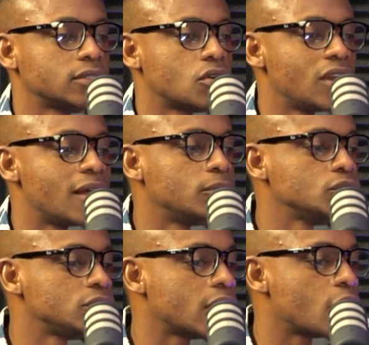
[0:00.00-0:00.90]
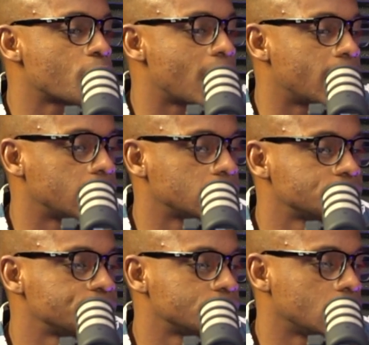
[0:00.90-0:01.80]
con la música urbana.
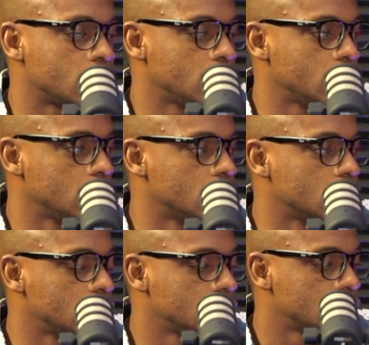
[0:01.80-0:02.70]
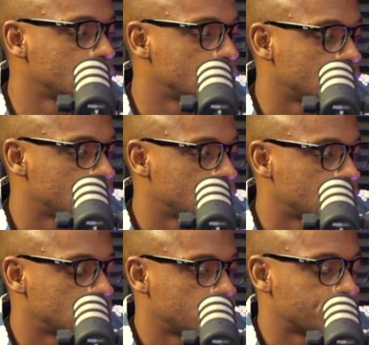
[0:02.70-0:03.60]
Y
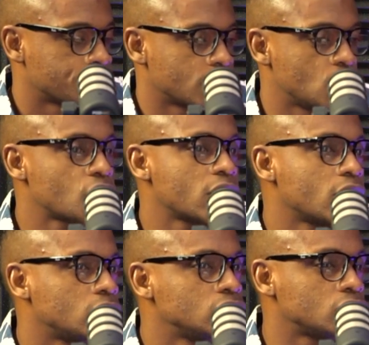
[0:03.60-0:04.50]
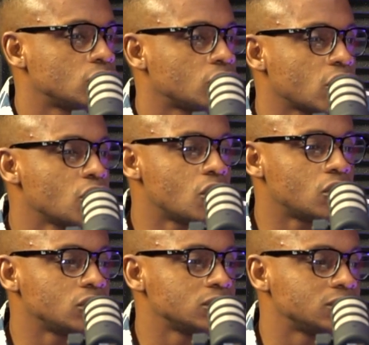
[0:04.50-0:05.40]
yo quiero, yo
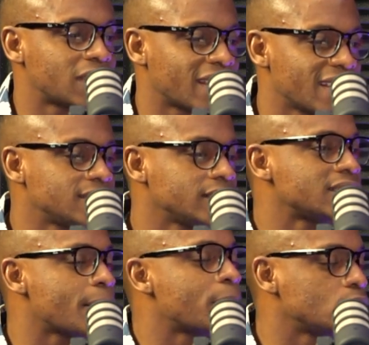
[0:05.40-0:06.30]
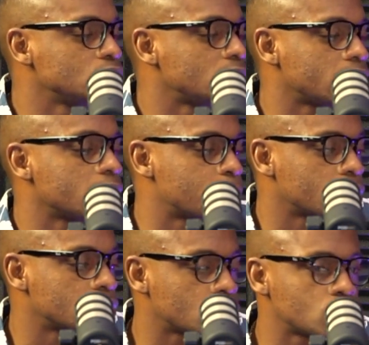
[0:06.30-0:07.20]
tengo quería hacerte esa pregunta a ti
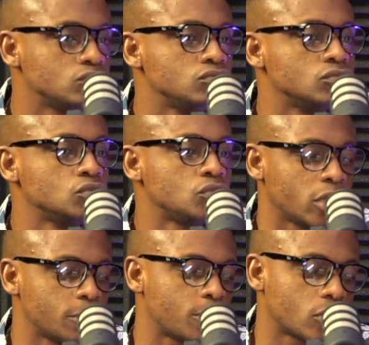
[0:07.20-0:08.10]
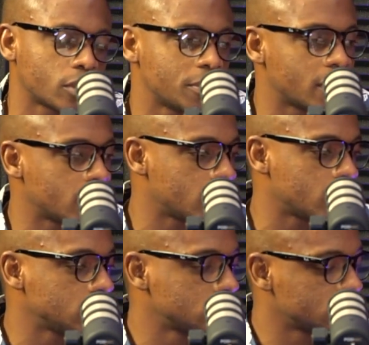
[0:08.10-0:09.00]
porque tú eres un, tipo que
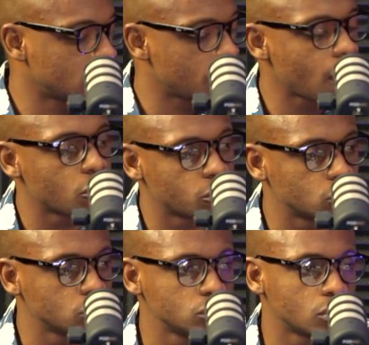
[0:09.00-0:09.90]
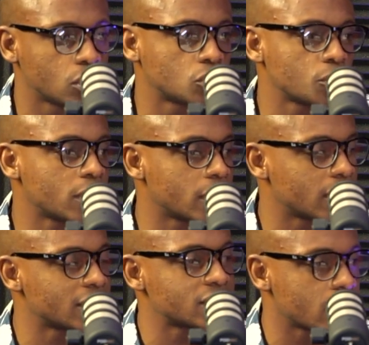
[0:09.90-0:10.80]
viene del bajo mundo, tú vienes
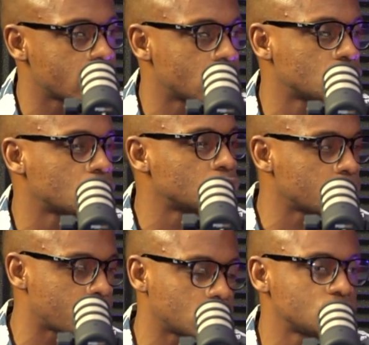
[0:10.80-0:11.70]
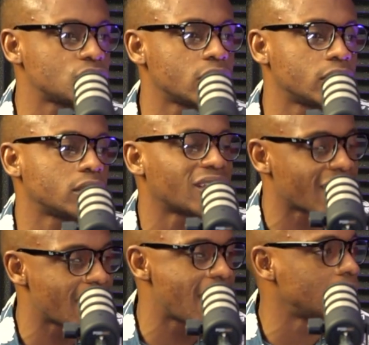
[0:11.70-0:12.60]
desde cero, tú eres un tipo consciente y
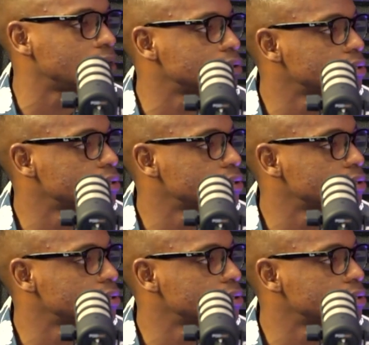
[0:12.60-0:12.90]
no,